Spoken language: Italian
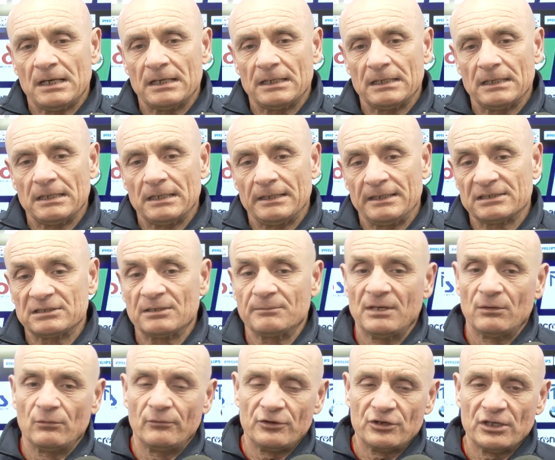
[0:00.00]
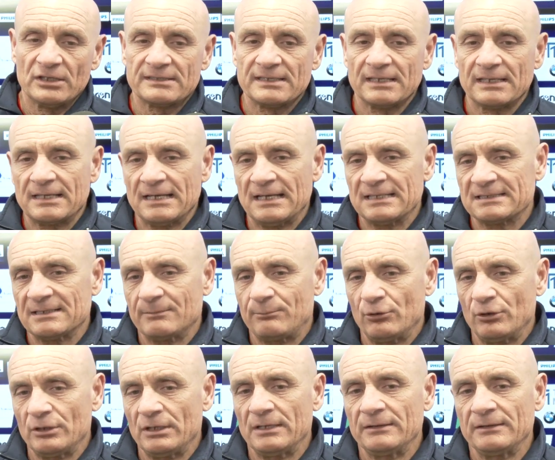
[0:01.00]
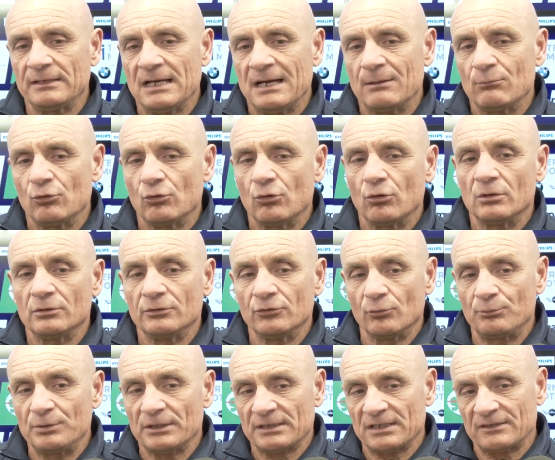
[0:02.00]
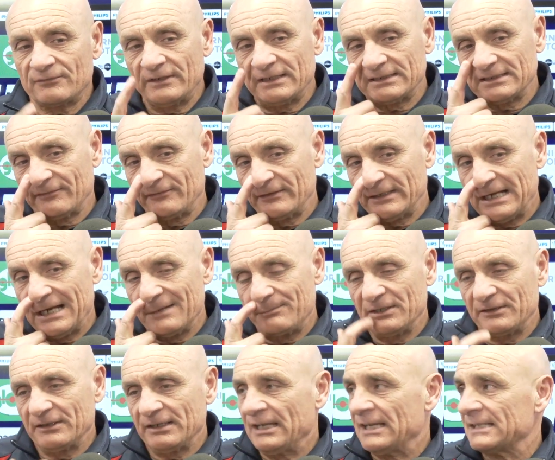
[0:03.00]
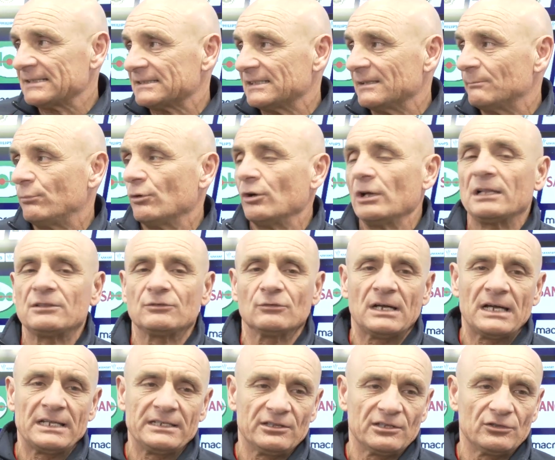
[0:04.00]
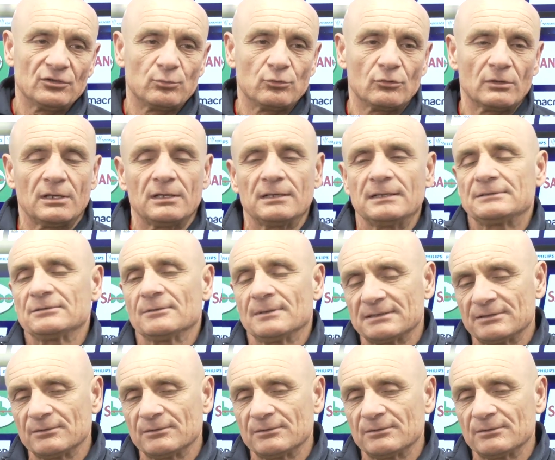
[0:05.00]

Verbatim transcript: Eh, adesso abbiamo Vicenza in casa, poi andiamo doppia trasferta Feralpi-Trieste, poi Alto Adige, dopo, cioè,